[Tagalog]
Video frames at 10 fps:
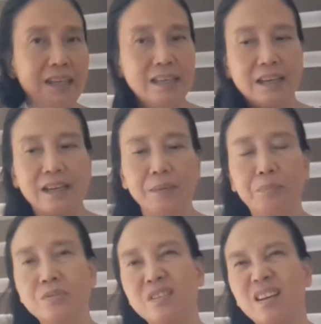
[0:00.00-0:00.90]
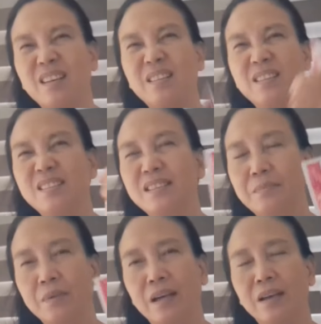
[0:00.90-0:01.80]
ilagay po sa, uh,
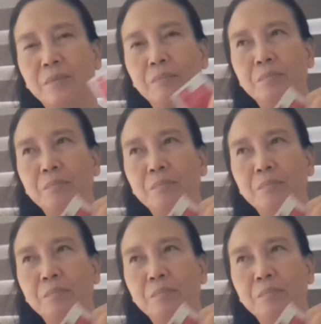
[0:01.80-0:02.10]
ah, ah,